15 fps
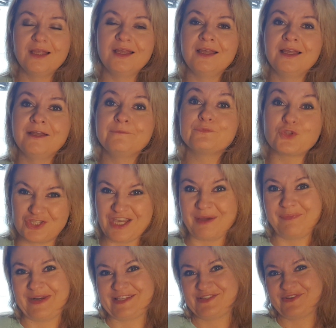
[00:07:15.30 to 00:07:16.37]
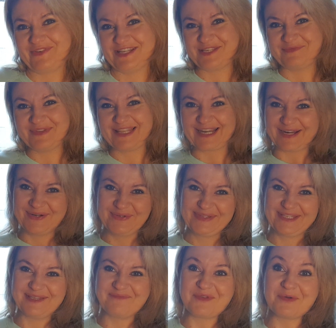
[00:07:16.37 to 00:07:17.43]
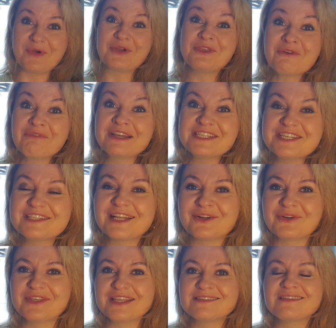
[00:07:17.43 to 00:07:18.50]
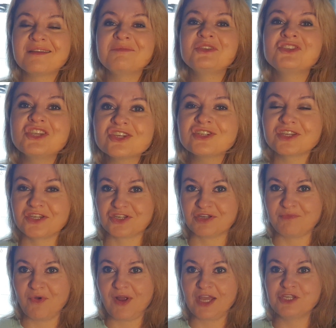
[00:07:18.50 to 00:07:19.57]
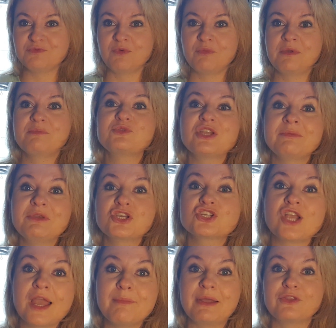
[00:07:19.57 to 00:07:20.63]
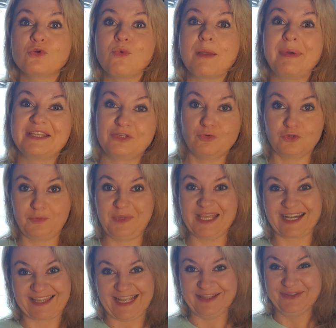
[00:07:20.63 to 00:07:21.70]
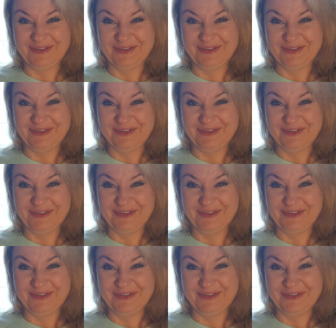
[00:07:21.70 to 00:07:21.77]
E, to trzeba pracować, żeby na rachunki było. I właśnie taką jestem i cieszę się, że mogę iść, bo mi przynajmniej szajba do łeba nie odpierdala.